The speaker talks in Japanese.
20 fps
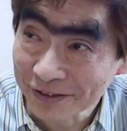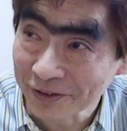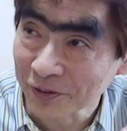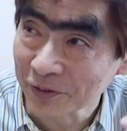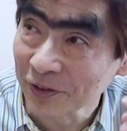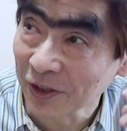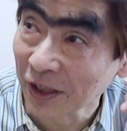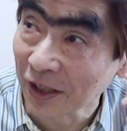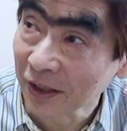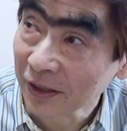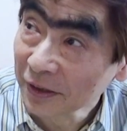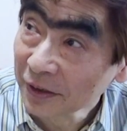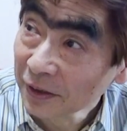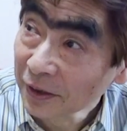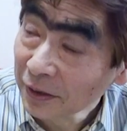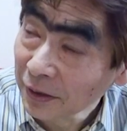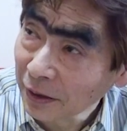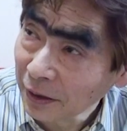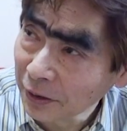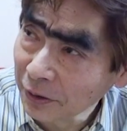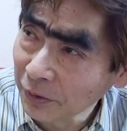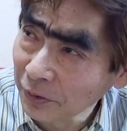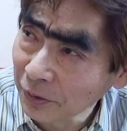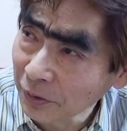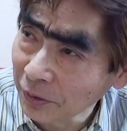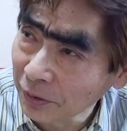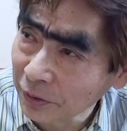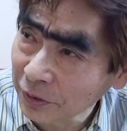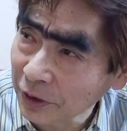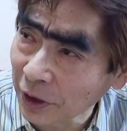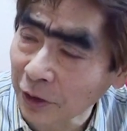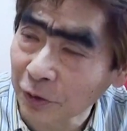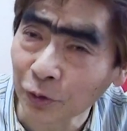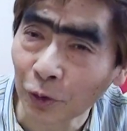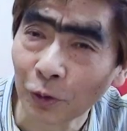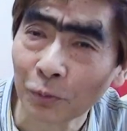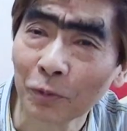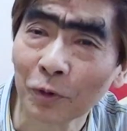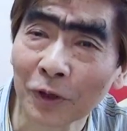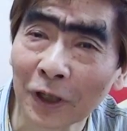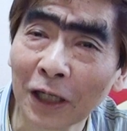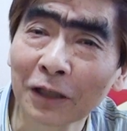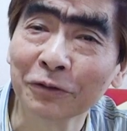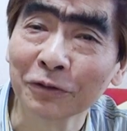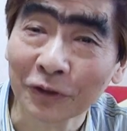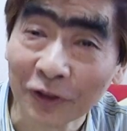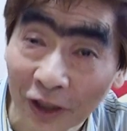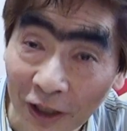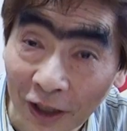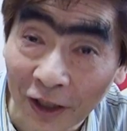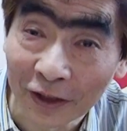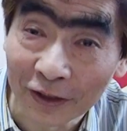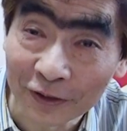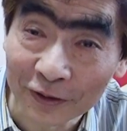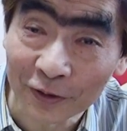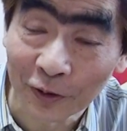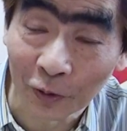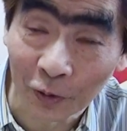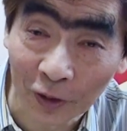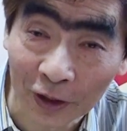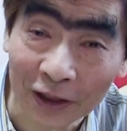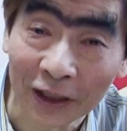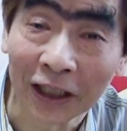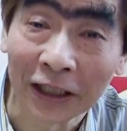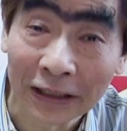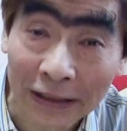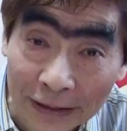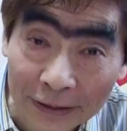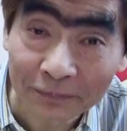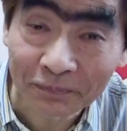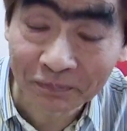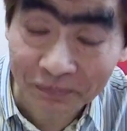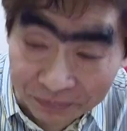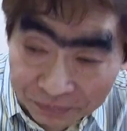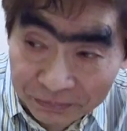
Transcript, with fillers: そんなあの脚本も書くんでその方がね。